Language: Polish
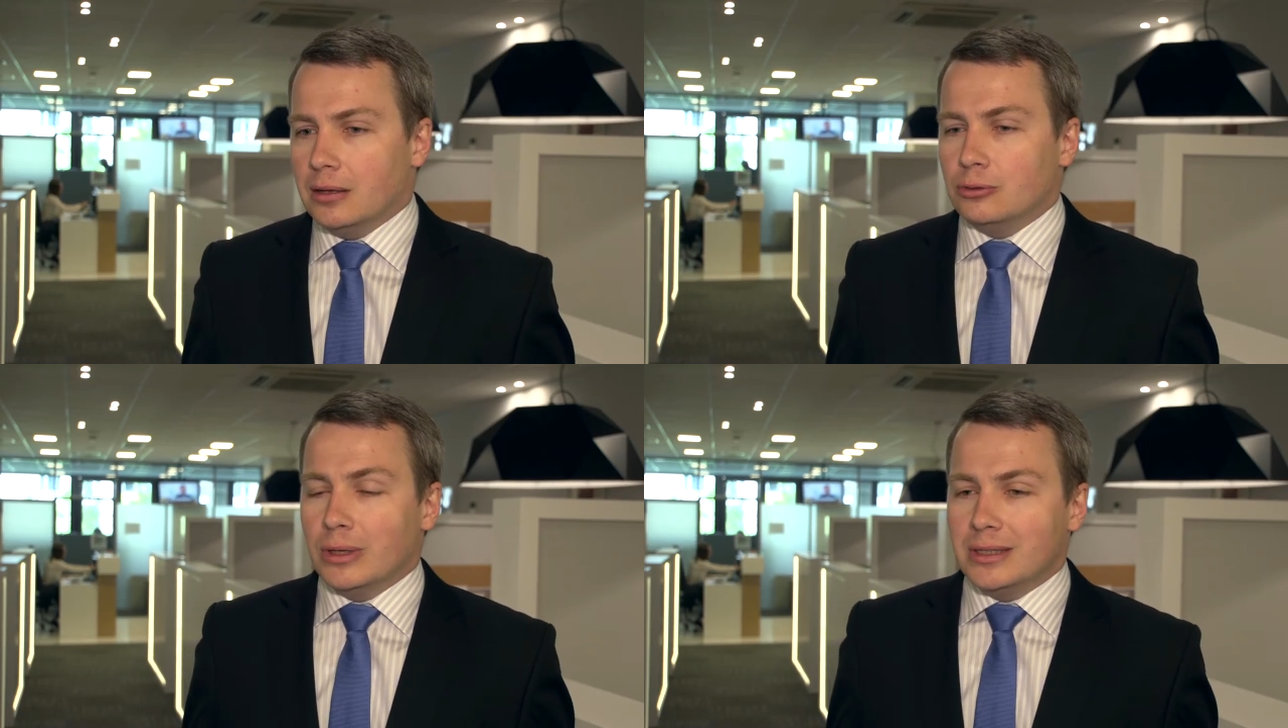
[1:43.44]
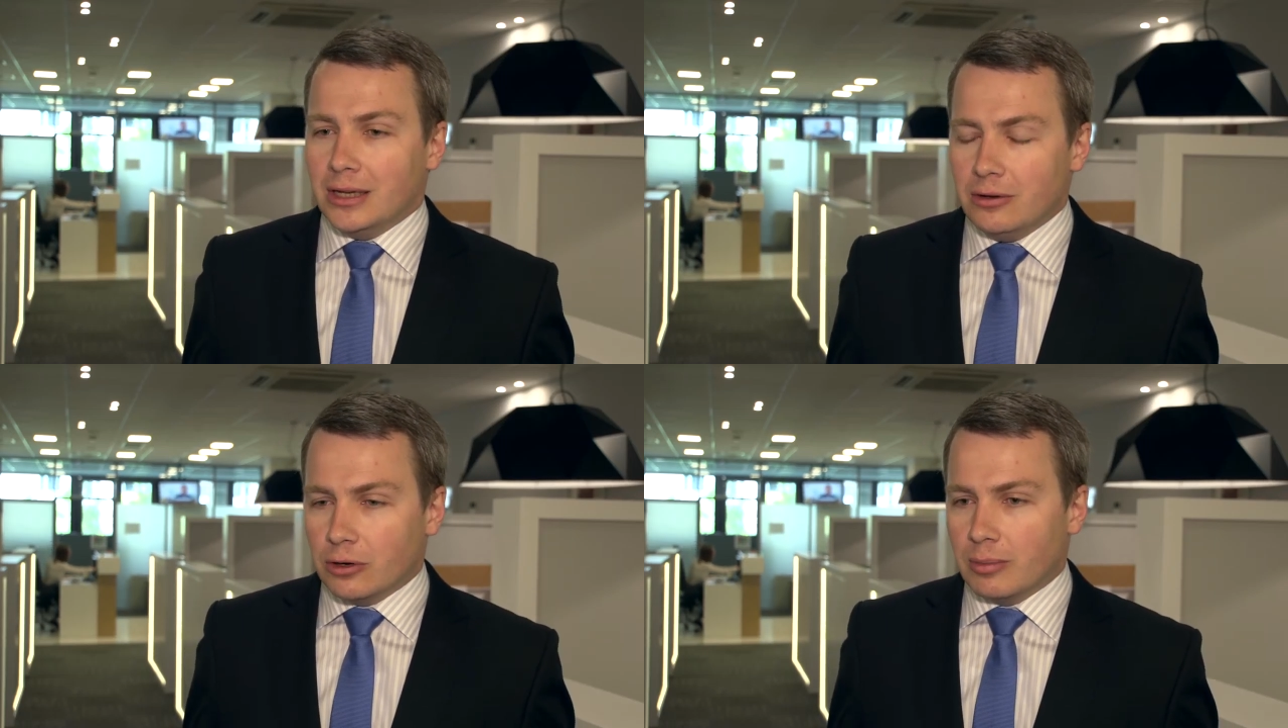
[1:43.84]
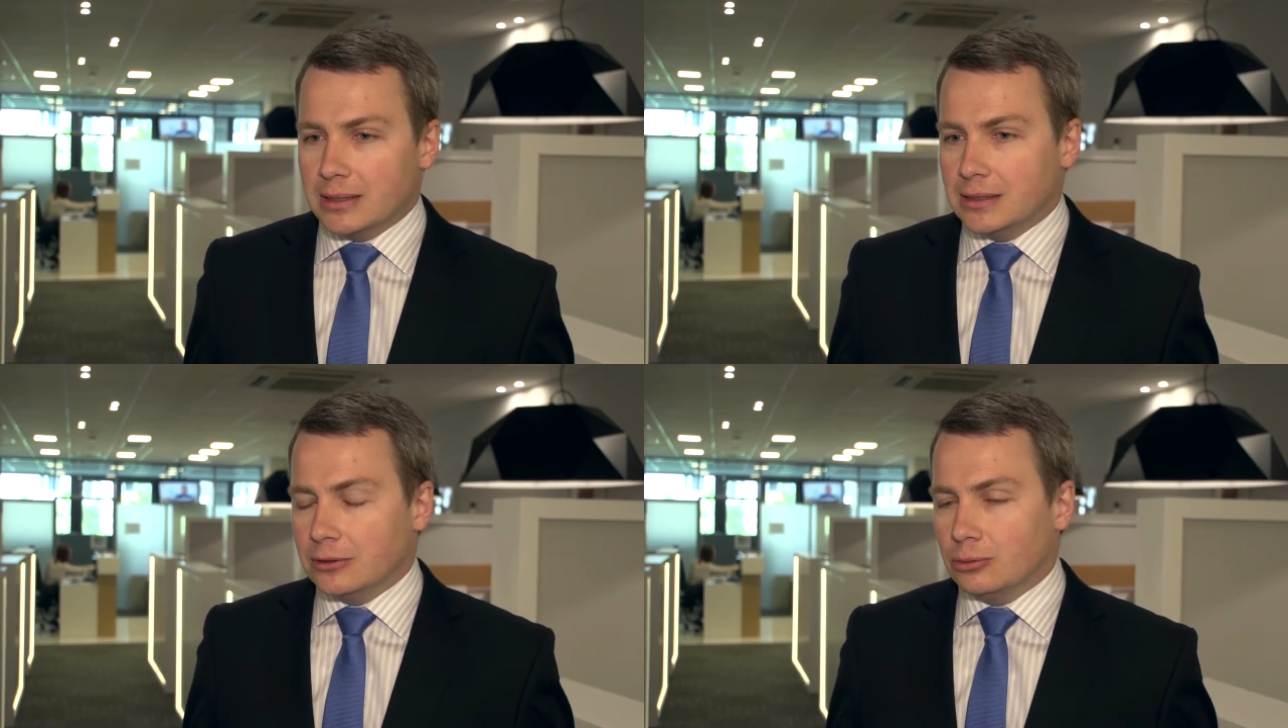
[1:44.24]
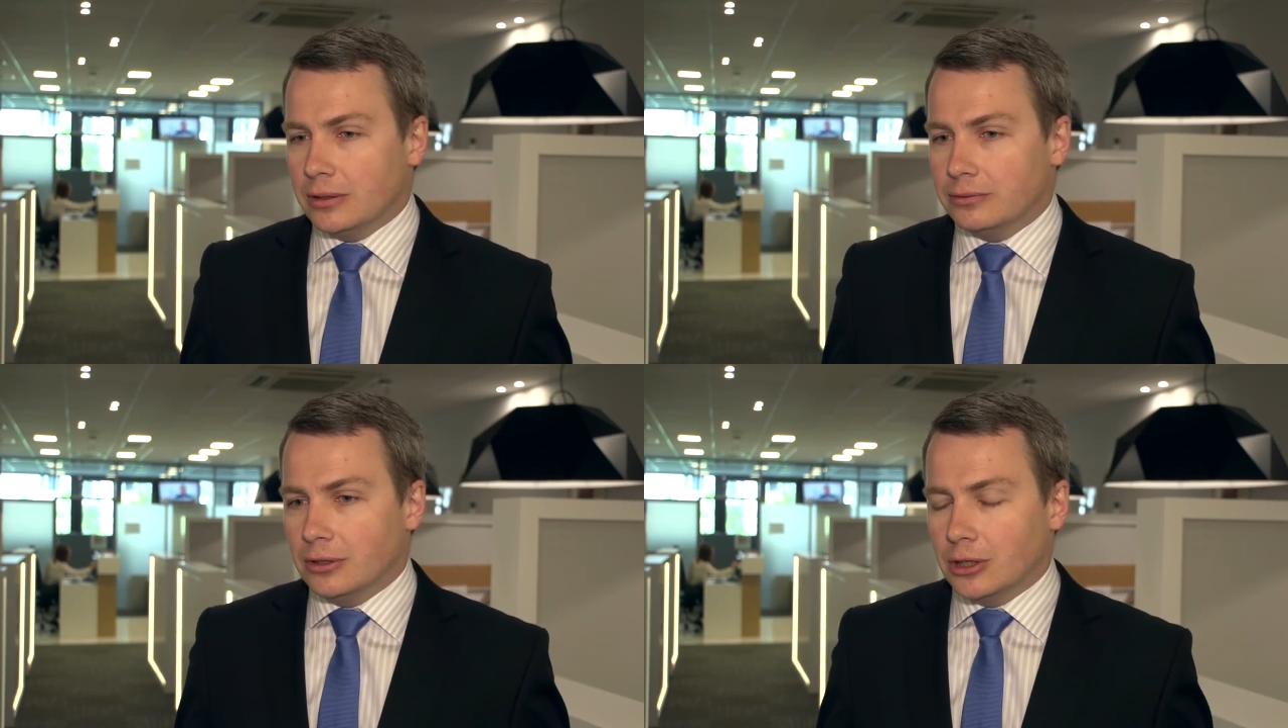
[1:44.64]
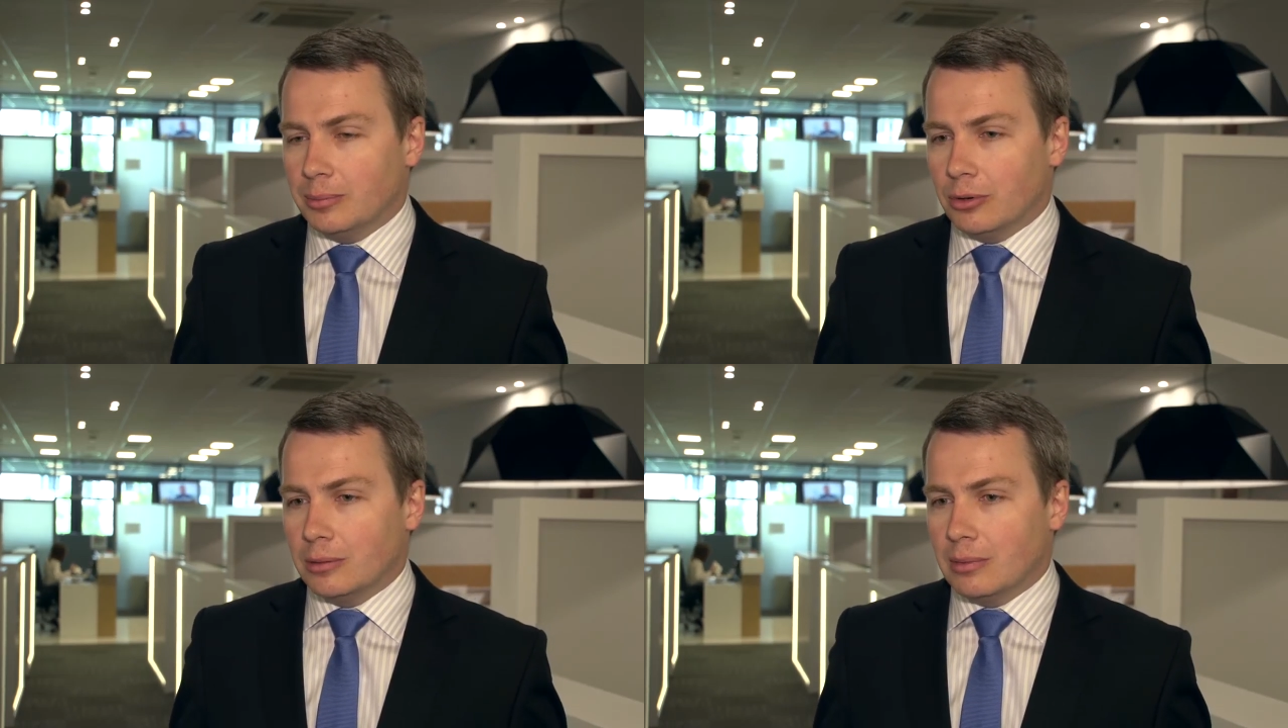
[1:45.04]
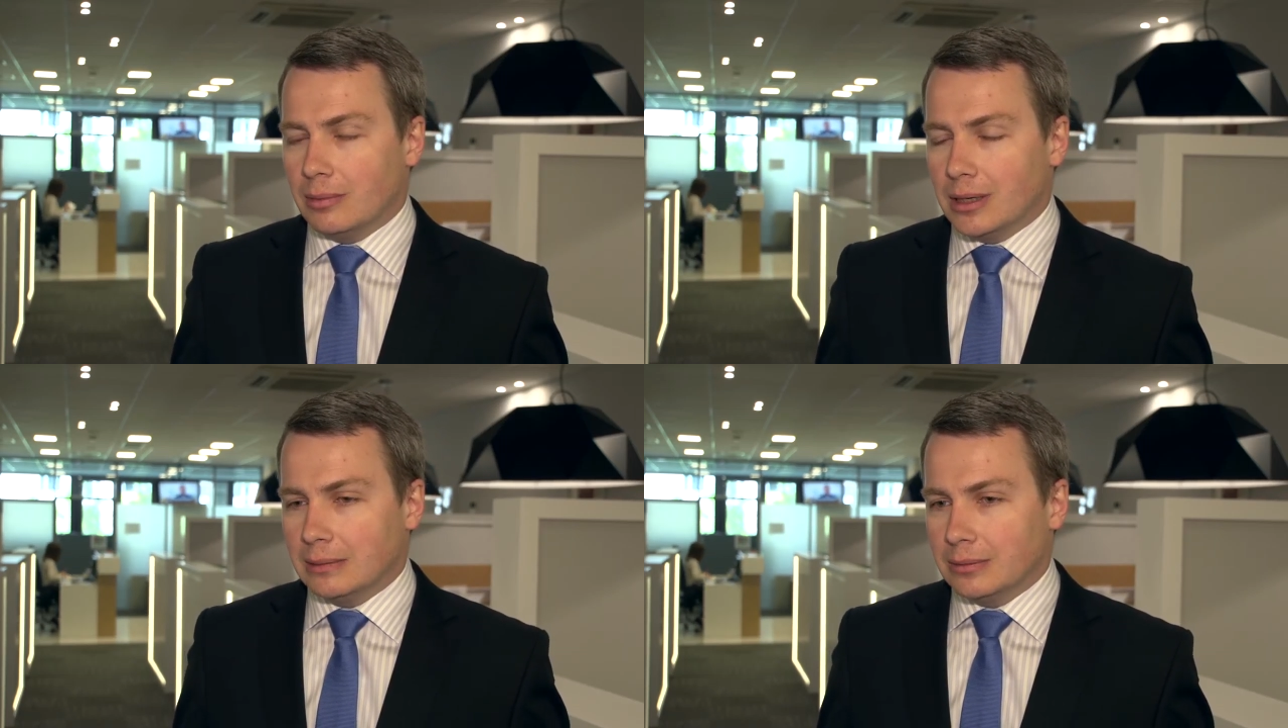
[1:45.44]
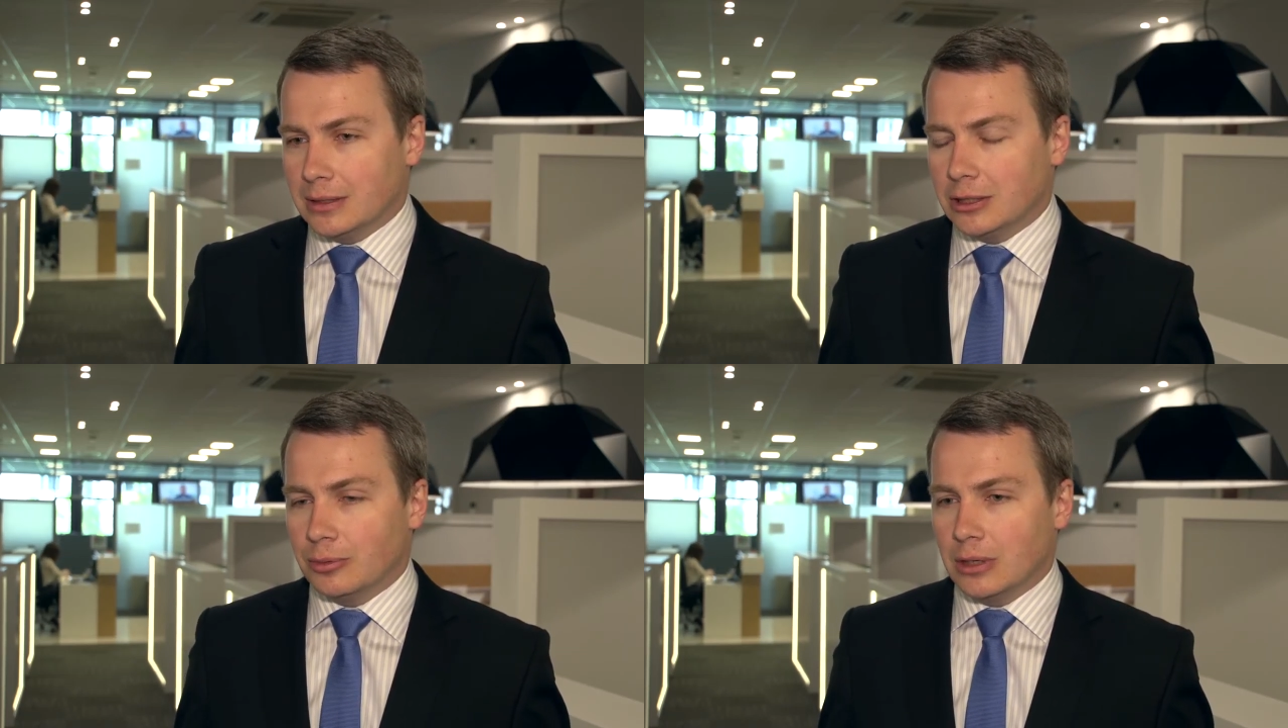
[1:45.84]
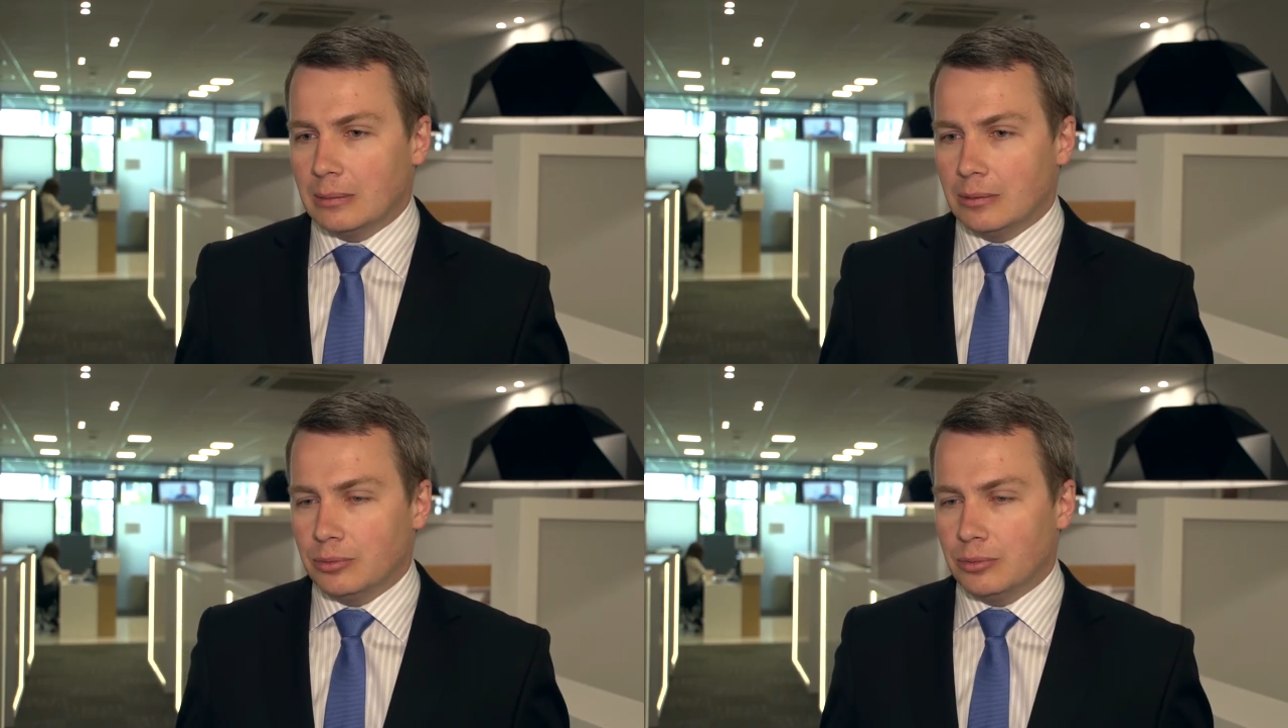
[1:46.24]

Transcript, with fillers: Tutaj te informacje, które do tej pory mamy na temat tego programu,